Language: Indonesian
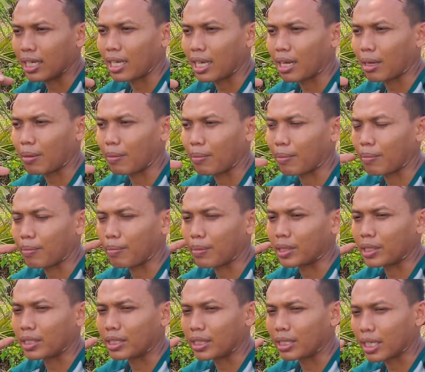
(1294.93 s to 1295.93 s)
yang
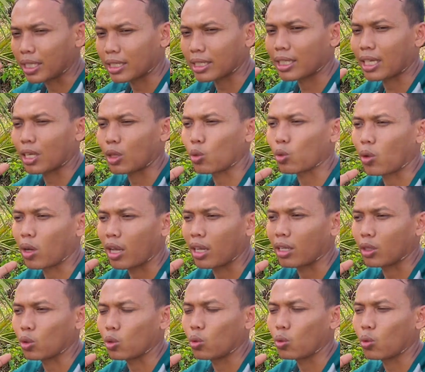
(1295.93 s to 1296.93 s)
mencas satu
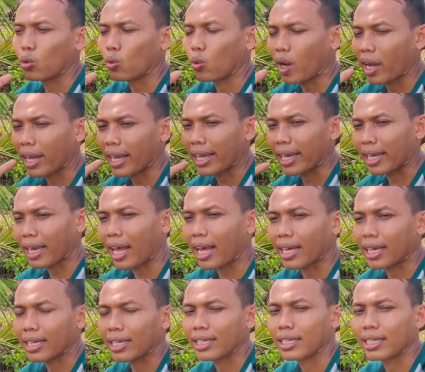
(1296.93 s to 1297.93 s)
hal itu wah enak